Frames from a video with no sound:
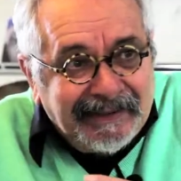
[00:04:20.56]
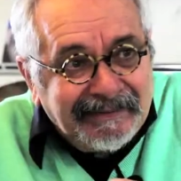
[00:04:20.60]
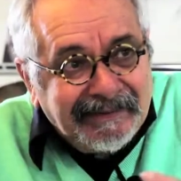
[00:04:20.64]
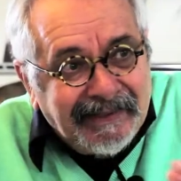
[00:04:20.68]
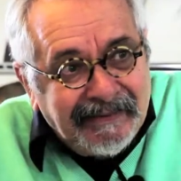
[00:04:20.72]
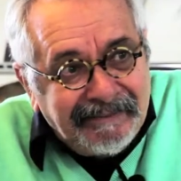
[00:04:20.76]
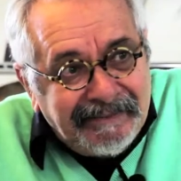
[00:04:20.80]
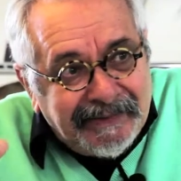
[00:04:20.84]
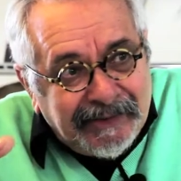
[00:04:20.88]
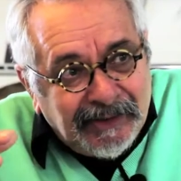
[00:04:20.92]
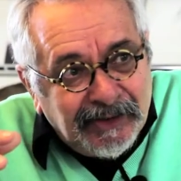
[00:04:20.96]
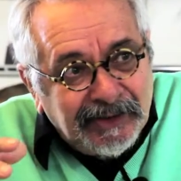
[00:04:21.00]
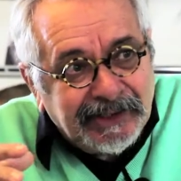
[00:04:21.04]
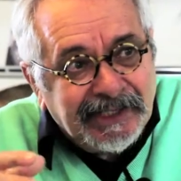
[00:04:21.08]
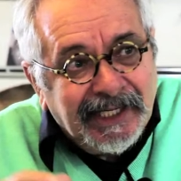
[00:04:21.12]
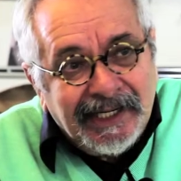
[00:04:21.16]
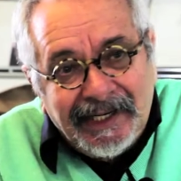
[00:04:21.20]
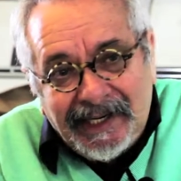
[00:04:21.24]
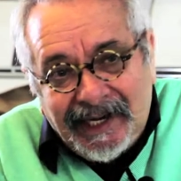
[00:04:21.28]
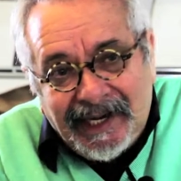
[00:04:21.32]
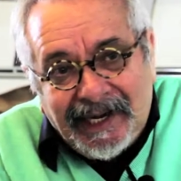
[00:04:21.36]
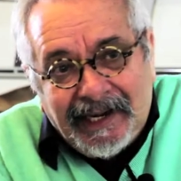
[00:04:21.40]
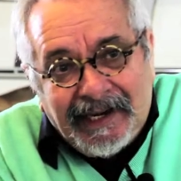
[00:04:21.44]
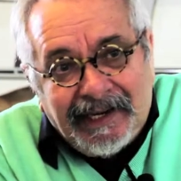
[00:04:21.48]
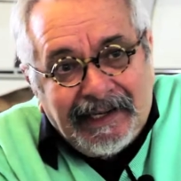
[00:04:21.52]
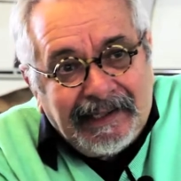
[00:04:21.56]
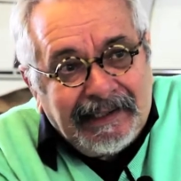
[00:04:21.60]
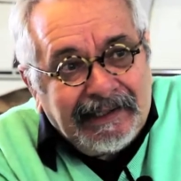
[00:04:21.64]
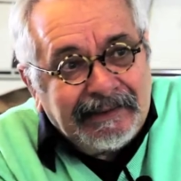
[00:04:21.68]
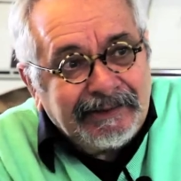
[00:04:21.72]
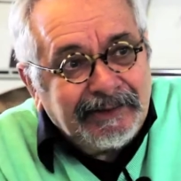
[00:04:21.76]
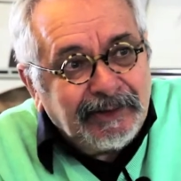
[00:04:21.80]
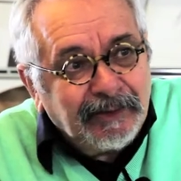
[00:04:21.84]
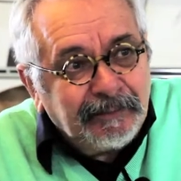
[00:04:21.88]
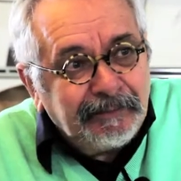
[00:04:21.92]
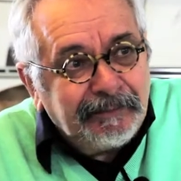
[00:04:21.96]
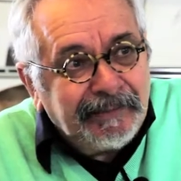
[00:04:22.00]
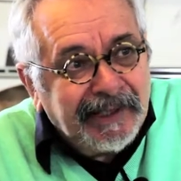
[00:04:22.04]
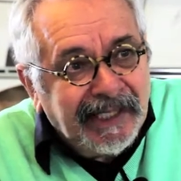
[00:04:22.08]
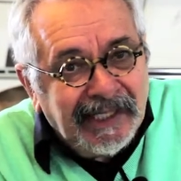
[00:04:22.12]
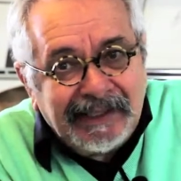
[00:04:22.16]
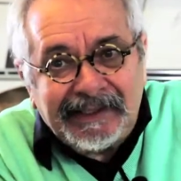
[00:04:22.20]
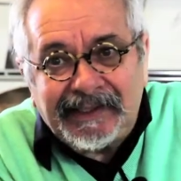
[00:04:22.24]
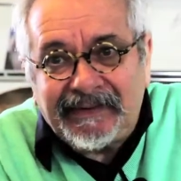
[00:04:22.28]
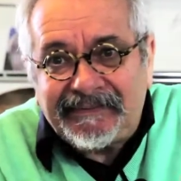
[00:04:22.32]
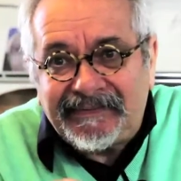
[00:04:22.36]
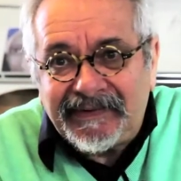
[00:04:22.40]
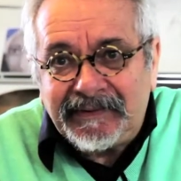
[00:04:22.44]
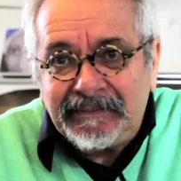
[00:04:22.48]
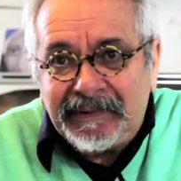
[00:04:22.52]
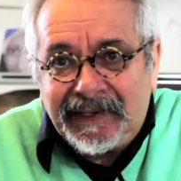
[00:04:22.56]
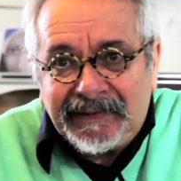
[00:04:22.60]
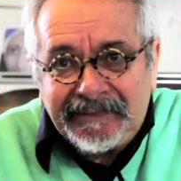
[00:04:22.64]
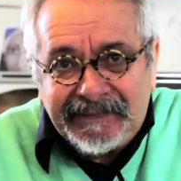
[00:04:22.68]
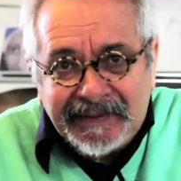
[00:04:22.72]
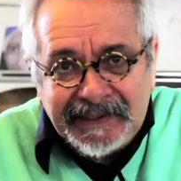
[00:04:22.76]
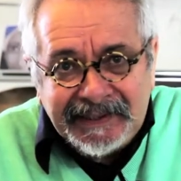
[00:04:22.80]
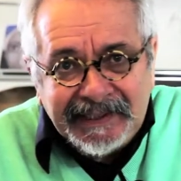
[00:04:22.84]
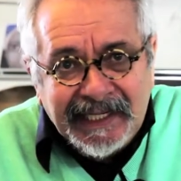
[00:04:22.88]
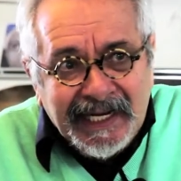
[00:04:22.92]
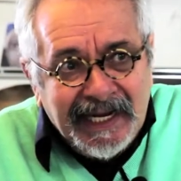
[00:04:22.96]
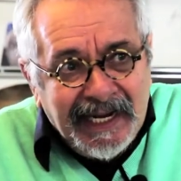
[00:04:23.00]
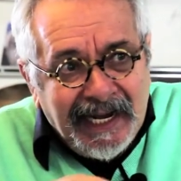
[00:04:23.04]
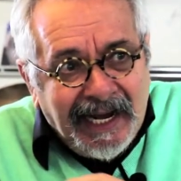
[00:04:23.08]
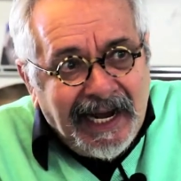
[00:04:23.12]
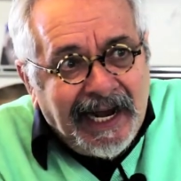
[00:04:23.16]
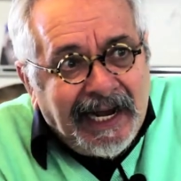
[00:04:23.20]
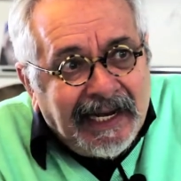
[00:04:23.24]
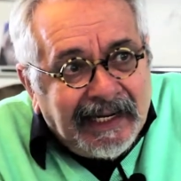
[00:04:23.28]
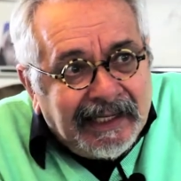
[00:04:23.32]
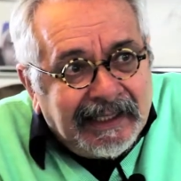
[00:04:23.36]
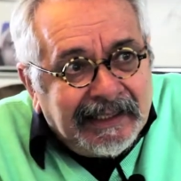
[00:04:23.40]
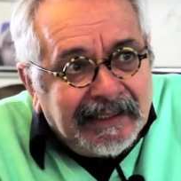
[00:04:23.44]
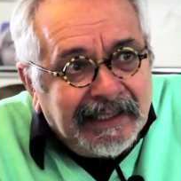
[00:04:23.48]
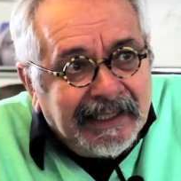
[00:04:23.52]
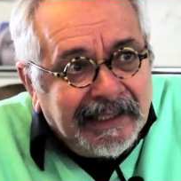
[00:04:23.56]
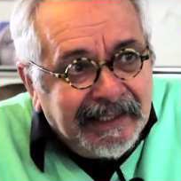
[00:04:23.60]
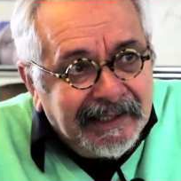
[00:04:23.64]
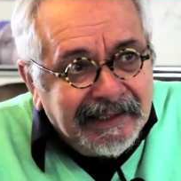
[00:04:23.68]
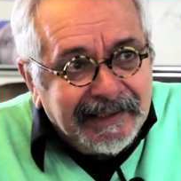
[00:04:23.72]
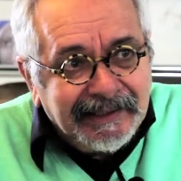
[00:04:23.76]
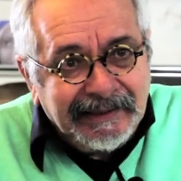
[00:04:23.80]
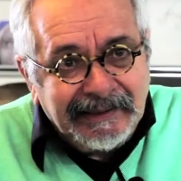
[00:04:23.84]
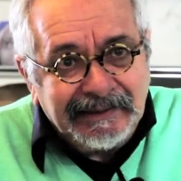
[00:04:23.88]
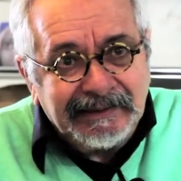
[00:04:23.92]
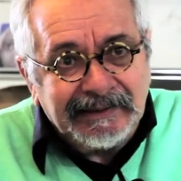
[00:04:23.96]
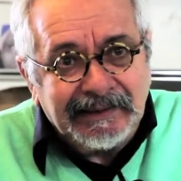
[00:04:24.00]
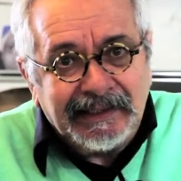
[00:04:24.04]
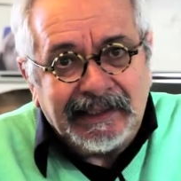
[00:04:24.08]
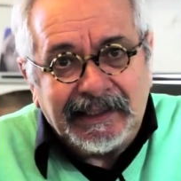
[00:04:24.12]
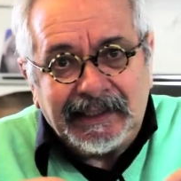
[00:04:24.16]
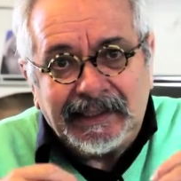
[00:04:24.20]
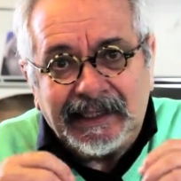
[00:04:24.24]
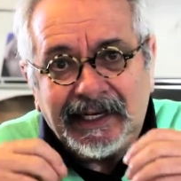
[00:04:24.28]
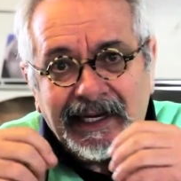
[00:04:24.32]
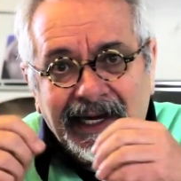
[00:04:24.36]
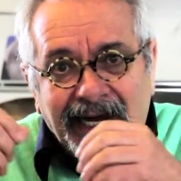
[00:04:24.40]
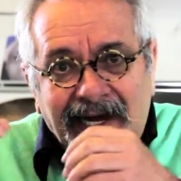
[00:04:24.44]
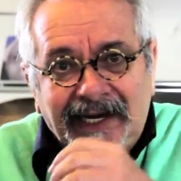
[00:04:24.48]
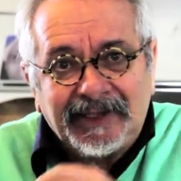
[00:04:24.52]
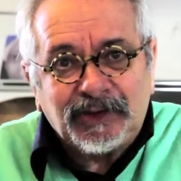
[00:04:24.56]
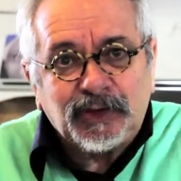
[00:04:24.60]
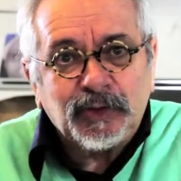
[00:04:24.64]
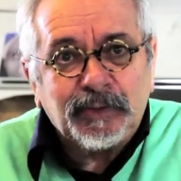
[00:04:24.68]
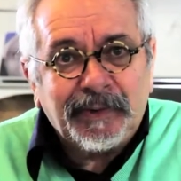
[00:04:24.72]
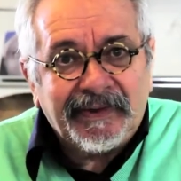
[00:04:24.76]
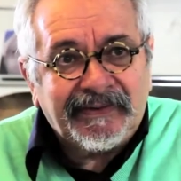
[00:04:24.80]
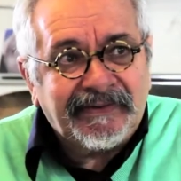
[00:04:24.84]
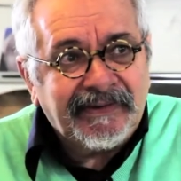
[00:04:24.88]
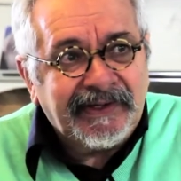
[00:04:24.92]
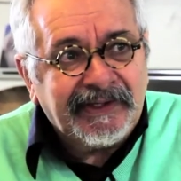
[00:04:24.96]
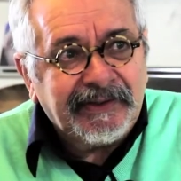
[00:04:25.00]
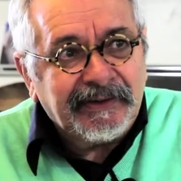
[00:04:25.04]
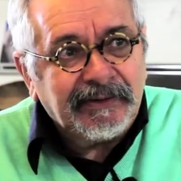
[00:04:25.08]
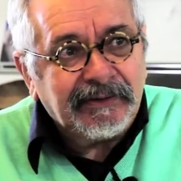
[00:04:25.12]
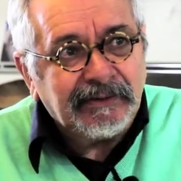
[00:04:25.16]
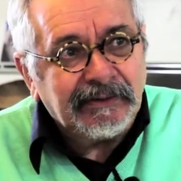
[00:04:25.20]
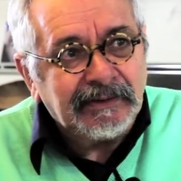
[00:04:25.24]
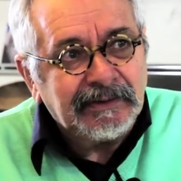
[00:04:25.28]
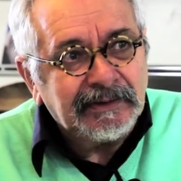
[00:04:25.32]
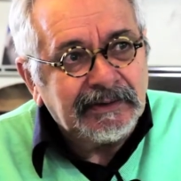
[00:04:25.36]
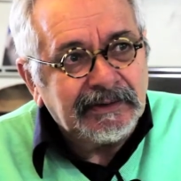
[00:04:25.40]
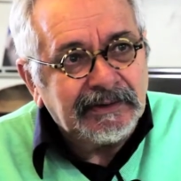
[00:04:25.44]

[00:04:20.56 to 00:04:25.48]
entendernos, a don Miguel de Cervantes, a leer eh, a tu vecino.